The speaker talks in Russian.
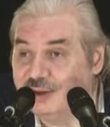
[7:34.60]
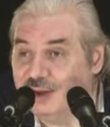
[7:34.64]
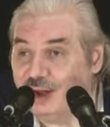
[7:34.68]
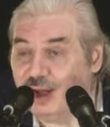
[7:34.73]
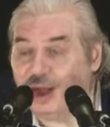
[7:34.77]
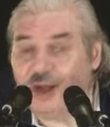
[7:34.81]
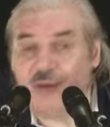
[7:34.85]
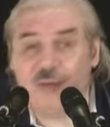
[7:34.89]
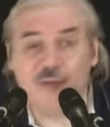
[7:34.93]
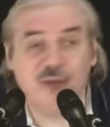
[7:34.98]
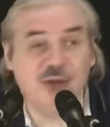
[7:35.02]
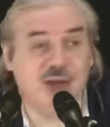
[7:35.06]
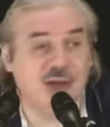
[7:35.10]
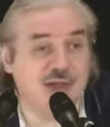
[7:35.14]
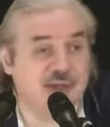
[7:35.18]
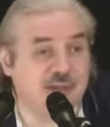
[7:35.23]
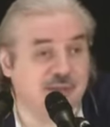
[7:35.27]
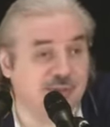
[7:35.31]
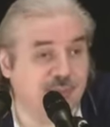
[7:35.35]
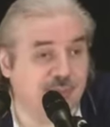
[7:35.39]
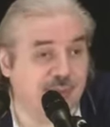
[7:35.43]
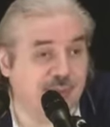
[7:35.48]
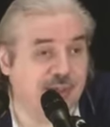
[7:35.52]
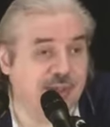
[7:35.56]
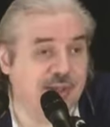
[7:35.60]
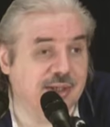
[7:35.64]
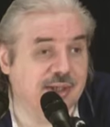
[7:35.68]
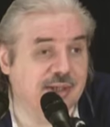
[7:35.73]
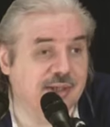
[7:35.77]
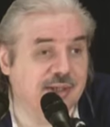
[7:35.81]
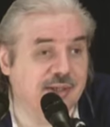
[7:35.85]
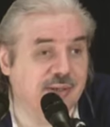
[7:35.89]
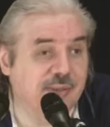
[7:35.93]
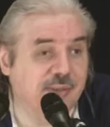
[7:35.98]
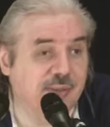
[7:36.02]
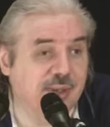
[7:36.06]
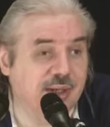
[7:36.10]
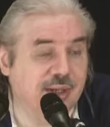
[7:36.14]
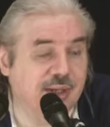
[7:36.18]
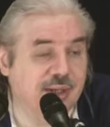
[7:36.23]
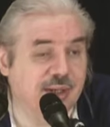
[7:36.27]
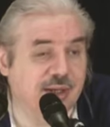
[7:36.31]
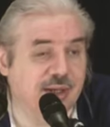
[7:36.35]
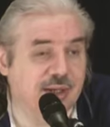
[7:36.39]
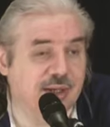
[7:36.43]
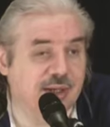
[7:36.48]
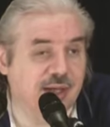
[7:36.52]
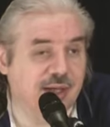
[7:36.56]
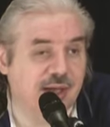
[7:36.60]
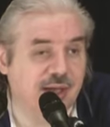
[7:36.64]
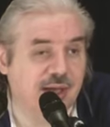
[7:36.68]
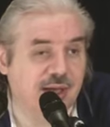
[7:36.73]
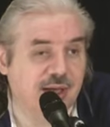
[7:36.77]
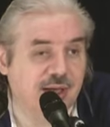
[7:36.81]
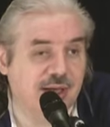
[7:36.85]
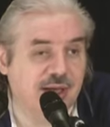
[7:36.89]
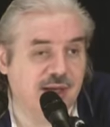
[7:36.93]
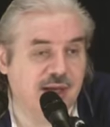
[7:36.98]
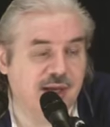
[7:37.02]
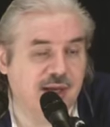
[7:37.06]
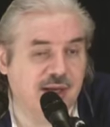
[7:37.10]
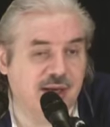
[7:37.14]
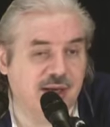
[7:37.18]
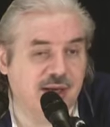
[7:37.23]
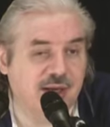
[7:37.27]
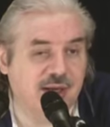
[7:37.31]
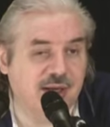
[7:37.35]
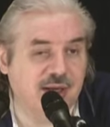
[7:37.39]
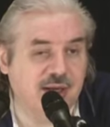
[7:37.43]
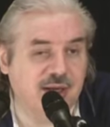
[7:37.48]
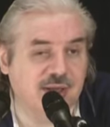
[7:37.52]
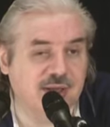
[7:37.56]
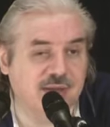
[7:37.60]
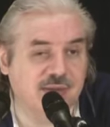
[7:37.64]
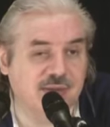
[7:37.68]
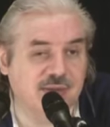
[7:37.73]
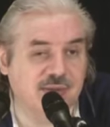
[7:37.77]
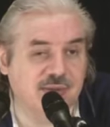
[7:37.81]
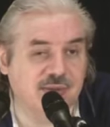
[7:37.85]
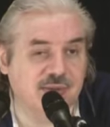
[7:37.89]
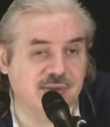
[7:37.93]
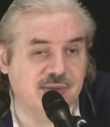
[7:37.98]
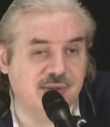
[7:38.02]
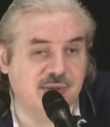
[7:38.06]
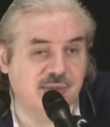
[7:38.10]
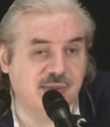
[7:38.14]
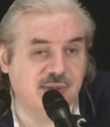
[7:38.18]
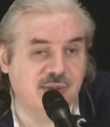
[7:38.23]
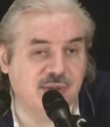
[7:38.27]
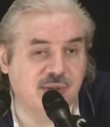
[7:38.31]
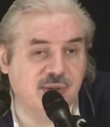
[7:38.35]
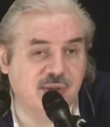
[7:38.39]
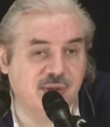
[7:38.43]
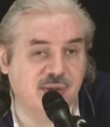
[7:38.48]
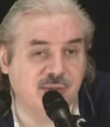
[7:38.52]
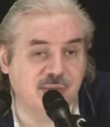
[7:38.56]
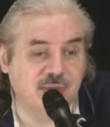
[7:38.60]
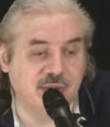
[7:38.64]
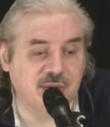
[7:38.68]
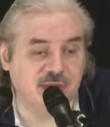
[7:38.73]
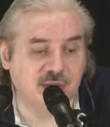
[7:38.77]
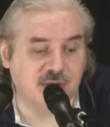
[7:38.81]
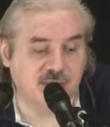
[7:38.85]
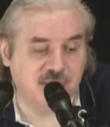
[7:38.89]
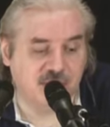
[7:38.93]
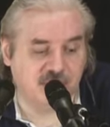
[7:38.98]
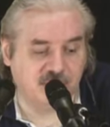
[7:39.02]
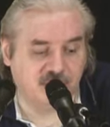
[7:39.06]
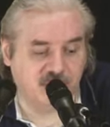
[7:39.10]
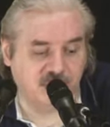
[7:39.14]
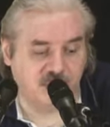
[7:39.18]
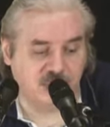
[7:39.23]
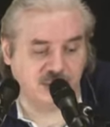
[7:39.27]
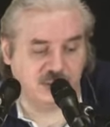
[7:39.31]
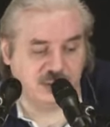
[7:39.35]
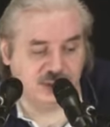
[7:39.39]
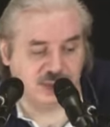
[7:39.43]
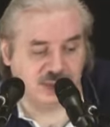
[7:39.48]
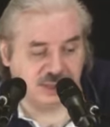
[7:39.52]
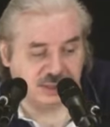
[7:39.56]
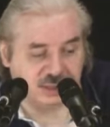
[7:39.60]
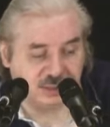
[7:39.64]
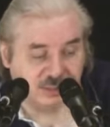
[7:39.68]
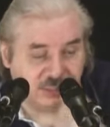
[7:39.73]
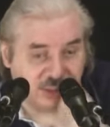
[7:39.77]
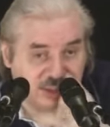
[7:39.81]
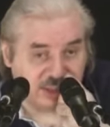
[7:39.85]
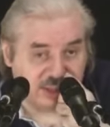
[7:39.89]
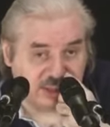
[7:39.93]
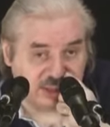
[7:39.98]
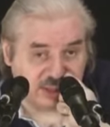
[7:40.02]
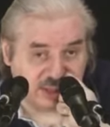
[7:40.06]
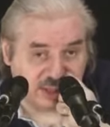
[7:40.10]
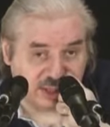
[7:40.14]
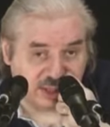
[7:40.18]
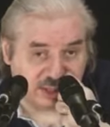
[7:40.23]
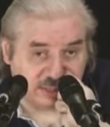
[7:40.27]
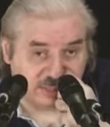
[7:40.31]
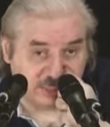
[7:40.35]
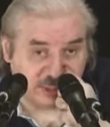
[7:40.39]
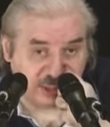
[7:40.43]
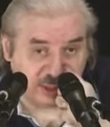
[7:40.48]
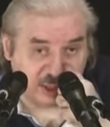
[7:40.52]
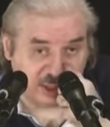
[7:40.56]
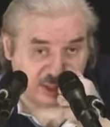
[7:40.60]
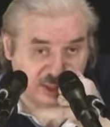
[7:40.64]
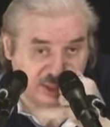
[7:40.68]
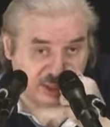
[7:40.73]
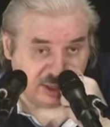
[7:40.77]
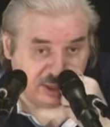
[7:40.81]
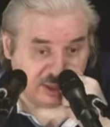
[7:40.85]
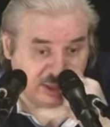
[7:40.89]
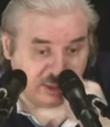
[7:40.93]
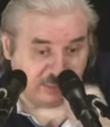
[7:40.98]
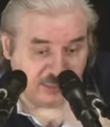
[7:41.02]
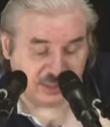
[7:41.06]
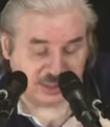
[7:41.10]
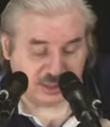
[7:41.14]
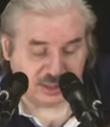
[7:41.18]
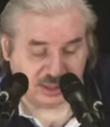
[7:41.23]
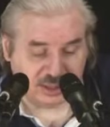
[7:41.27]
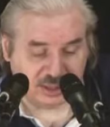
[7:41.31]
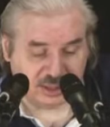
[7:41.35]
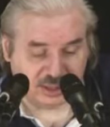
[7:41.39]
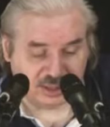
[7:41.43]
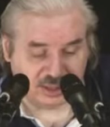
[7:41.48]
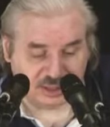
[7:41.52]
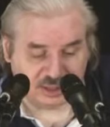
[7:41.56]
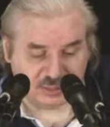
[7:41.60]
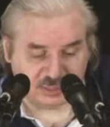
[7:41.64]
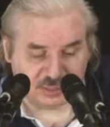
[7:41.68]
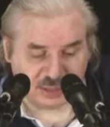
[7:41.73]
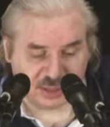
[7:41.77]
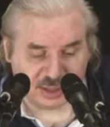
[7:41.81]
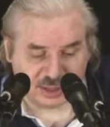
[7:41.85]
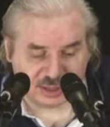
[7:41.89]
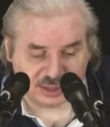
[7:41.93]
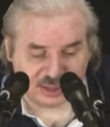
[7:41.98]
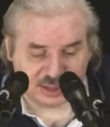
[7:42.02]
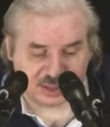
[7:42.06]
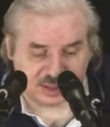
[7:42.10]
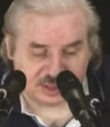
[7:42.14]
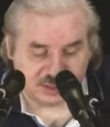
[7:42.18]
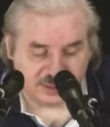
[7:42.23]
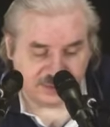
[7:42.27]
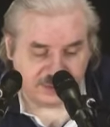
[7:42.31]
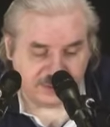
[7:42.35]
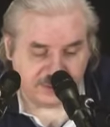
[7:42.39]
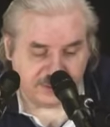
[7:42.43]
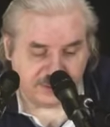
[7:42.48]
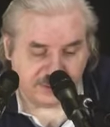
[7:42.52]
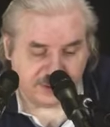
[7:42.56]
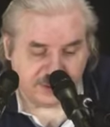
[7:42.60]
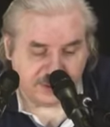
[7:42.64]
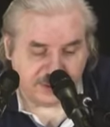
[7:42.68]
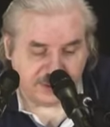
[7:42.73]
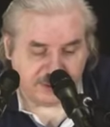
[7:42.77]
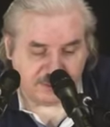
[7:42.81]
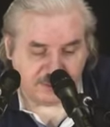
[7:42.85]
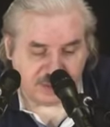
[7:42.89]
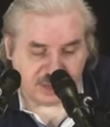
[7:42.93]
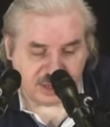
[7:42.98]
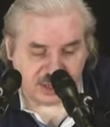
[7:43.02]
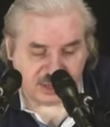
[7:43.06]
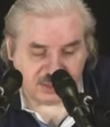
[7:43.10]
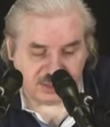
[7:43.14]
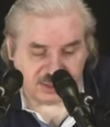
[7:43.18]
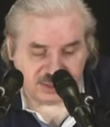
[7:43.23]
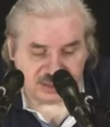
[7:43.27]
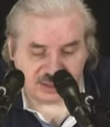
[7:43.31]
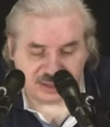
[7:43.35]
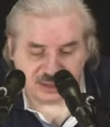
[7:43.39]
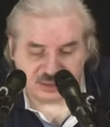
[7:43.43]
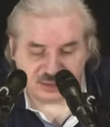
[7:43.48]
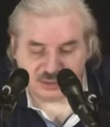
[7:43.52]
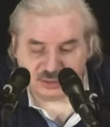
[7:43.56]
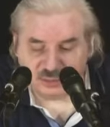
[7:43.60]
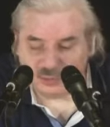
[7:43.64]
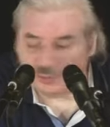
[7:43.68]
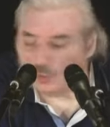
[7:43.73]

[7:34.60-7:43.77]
А он не наступает и наступает. Хотя реальный конец света вызван был другими причинами, да, мог бы уже наступать несколько раз, по крайней мере, последние 10-15 лет. Следующего.